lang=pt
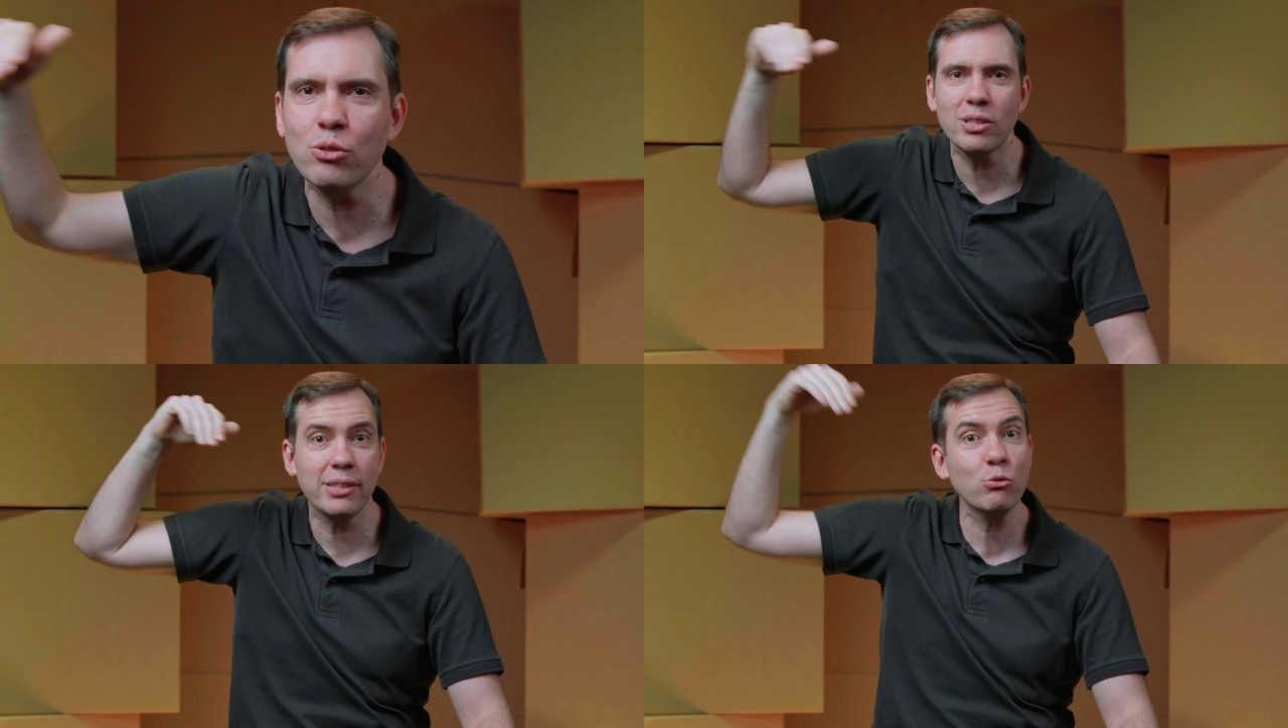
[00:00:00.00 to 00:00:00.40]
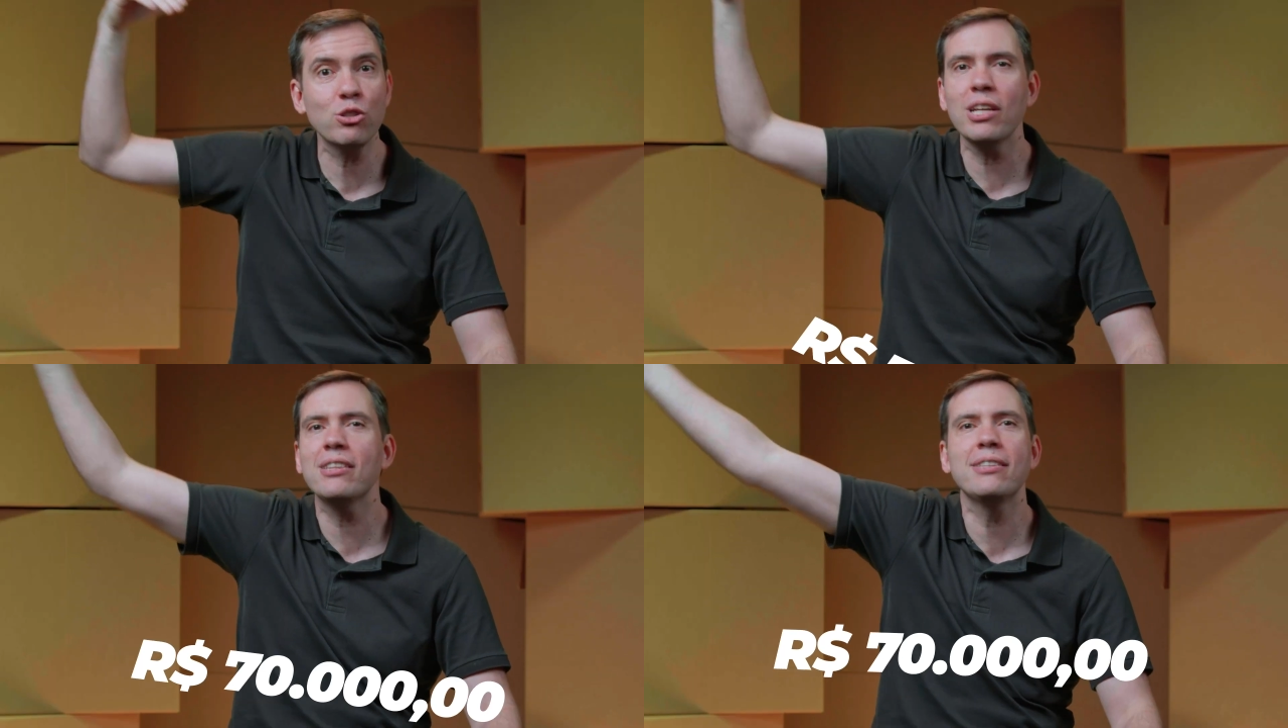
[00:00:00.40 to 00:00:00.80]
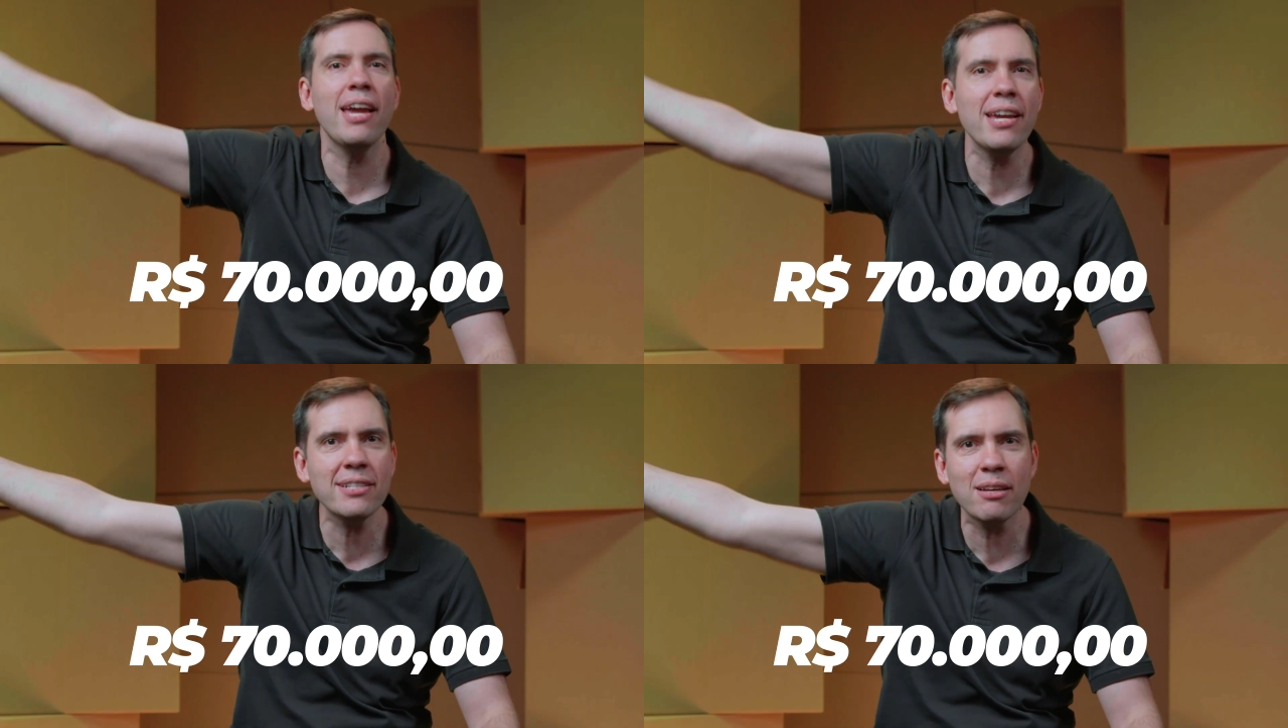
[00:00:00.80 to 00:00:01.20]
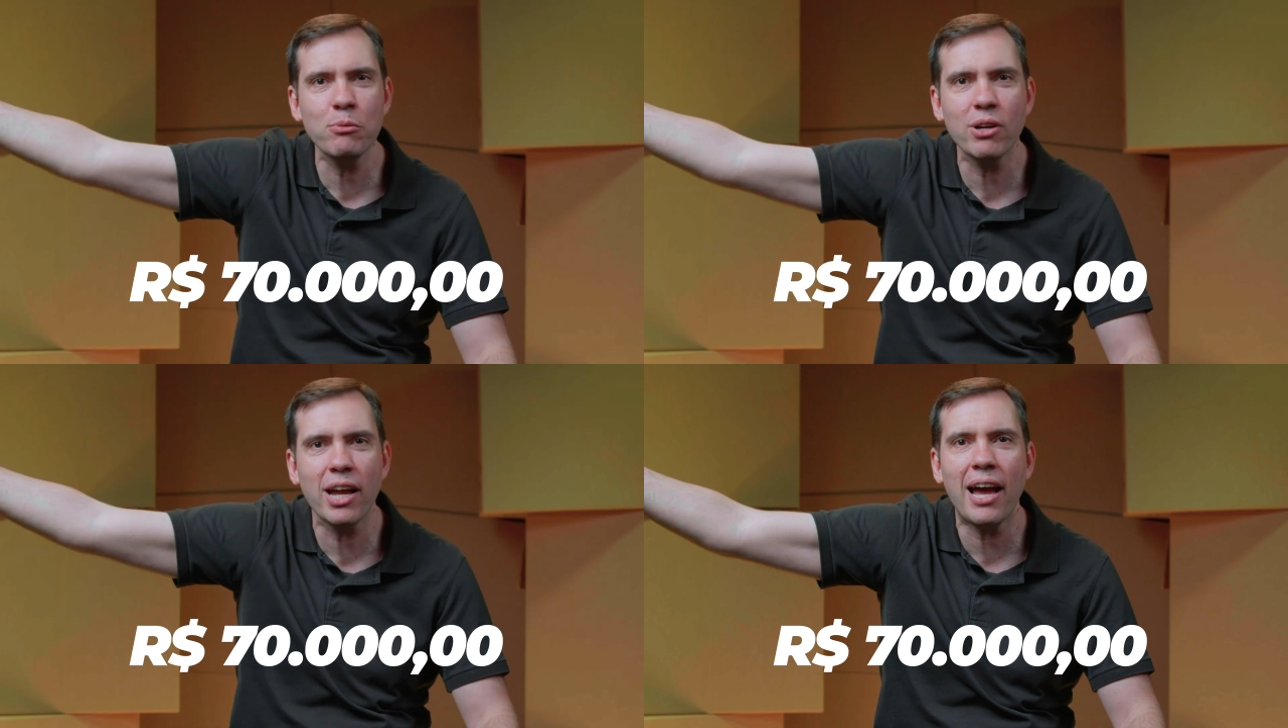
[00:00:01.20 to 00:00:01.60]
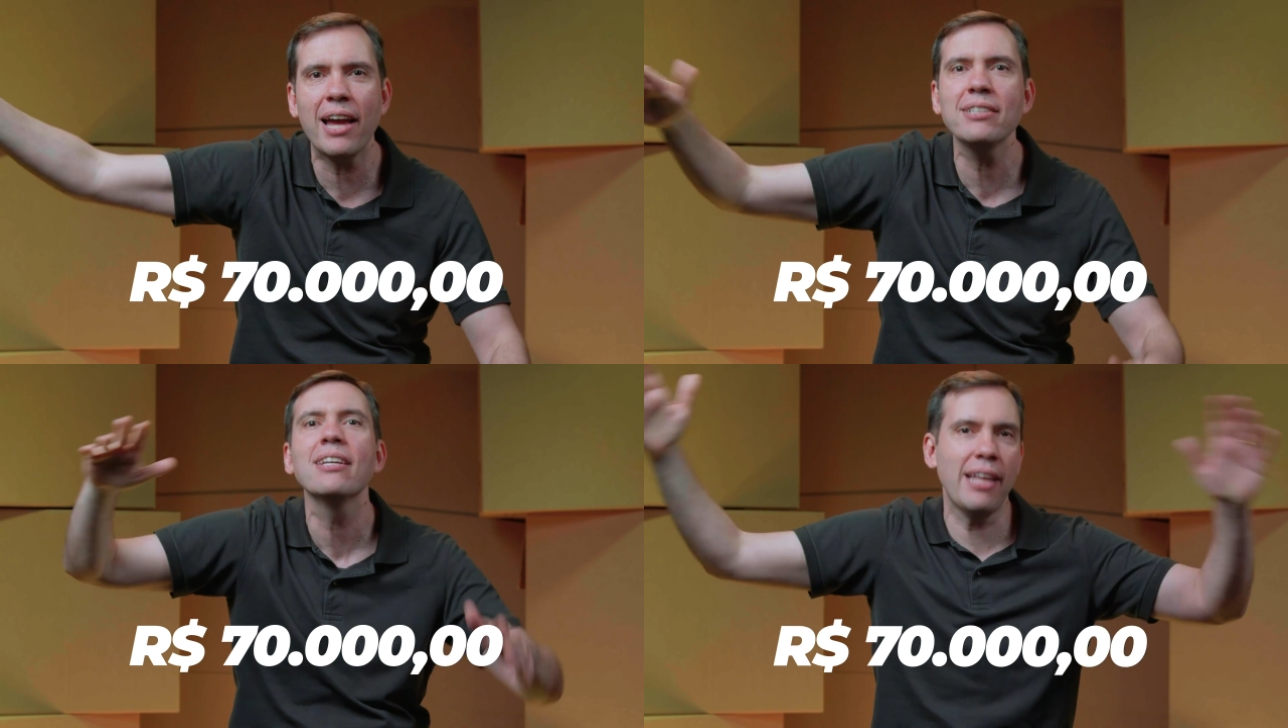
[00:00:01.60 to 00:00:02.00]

até uns 70 mil reais.